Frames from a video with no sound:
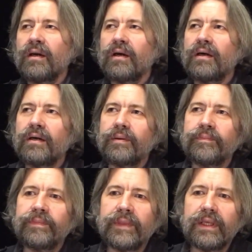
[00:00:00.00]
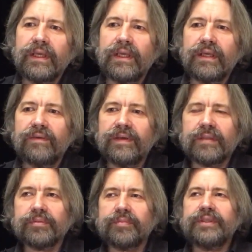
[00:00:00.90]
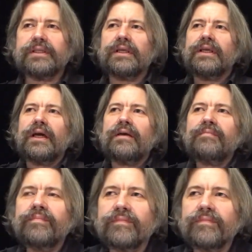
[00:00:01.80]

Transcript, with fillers: Эм, и в этом смысле я,